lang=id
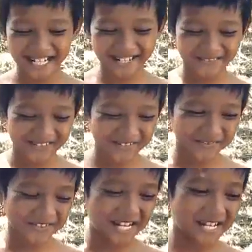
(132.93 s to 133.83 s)
dalam
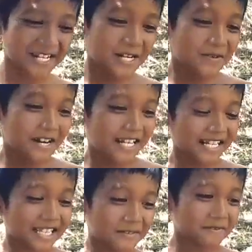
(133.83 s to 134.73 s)
merusak
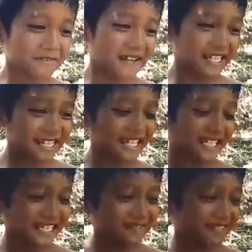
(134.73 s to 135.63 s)
waratan perwakilan
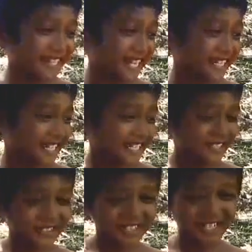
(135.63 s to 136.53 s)
lima keadilan
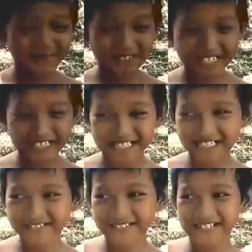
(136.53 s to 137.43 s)
sosial bagi
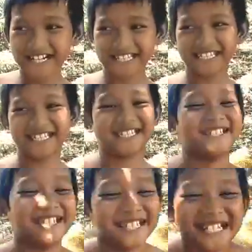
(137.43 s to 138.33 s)
seluruh rakyat
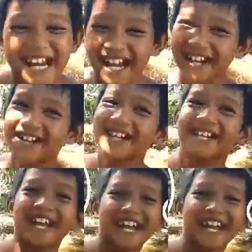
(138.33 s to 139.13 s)
Indonesia oke